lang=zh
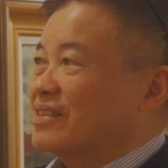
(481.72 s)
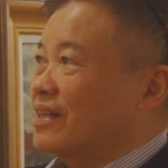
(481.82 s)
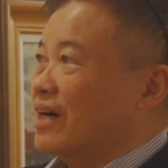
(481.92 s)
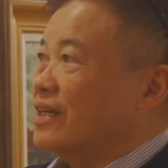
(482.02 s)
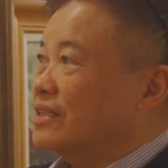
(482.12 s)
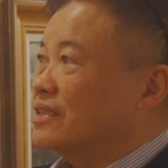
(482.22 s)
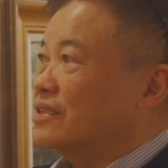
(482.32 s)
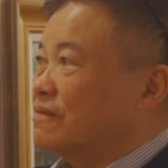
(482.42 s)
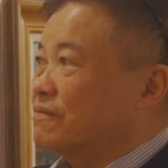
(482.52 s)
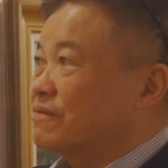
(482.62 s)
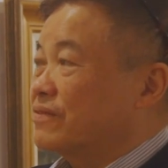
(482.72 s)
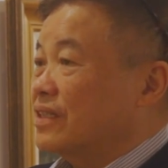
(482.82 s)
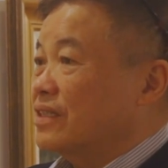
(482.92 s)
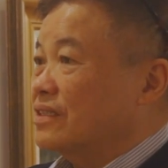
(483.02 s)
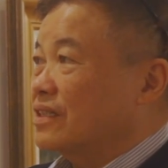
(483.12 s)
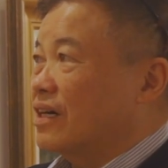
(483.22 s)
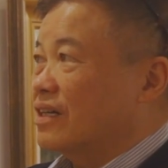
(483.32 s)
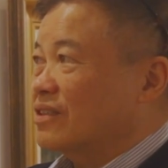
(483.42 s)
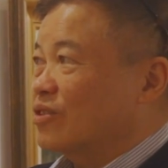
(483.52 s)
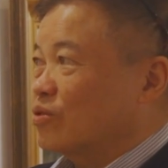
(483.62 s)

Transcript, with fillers: 还是有非常